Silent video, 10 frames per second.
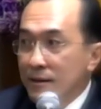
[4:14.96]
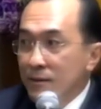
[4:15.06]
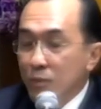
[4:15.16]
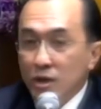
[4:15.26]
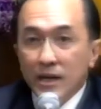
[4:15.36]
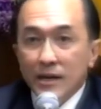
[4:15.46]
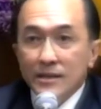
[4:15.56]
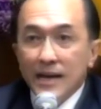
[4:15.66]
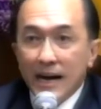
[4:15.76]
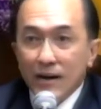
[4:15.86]
เพราะฉะนั้น
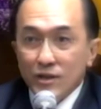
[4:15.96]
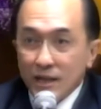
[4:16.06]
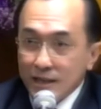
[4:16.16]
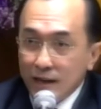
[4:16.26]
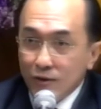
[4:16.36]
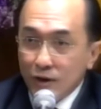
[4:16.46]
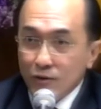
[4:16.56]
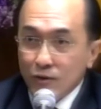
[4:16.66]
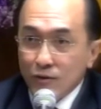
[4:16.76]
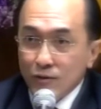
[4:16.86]
ยาก็จะใช้น้อยล
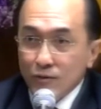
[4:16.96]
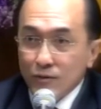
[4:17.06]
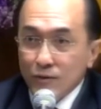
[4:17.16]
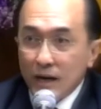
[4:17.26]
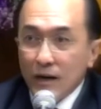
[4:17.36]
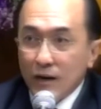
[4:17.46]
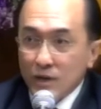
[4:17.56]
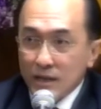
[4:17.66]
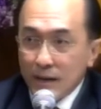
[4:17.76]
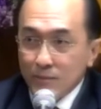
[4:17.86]
งแล้วเรา
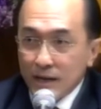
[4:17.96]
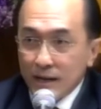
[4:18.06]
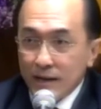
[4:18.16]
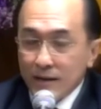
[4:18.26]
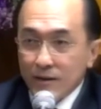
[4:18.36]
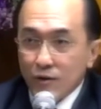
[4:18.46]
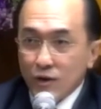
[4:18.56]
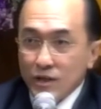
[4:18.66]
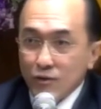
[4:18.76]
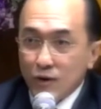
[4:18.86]
จะทำยังไง ก็
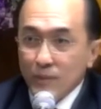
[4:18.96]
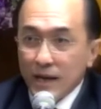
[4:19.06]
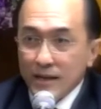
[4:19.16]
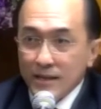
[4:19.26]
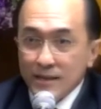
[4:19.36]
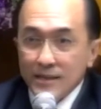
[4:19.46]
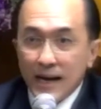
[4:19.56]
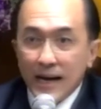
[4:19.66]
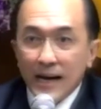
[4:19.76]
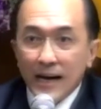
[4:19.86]
จะต้องไปศึกษา
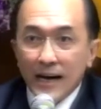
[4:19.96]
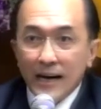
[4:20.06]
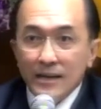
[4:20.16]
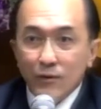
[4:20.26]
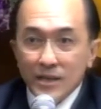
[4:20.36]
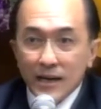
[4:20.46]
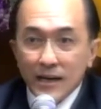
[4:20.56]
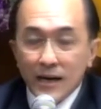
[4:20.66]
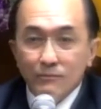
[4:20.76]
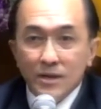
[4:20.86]
หานวัตก
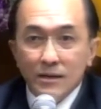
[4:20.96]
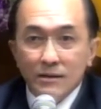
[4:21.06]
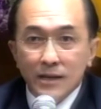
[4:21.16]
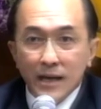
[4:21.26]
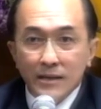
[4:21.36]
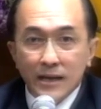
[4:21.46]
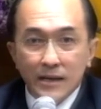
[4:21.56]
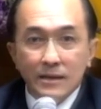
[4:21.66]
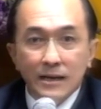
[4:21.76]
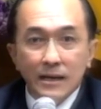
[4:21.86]
รรม หรือเทคนิค
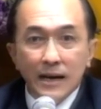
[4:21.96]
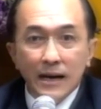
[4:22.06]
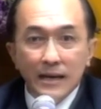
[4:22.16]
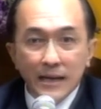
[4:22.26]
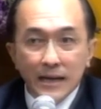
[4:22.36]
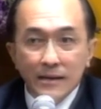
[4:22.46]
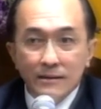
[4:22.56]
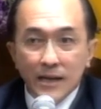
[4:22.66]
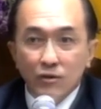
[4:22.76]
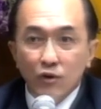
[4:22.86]
ในการเลี้ยง
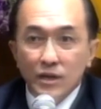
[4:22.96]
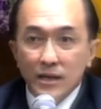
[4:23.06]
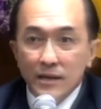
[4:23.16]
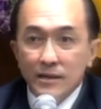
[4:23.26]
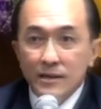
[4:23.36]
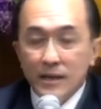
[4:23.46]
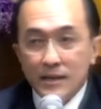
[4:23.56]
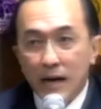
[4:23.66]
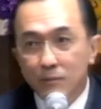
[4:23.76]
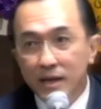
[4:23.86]
เทคโนโลยีที่จะ
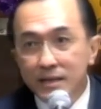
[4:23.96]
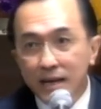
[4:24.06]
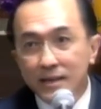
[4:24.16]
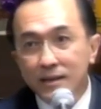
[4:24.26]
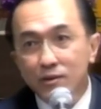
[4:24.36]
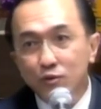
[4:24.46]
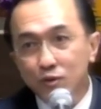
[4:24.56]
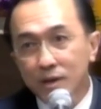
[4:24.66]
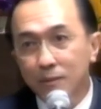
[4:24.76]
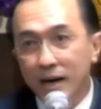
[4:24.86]
ทำให้สัตว์นี้อยู่
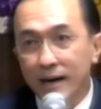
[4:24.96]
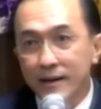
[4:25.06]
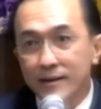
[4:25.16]
สบาย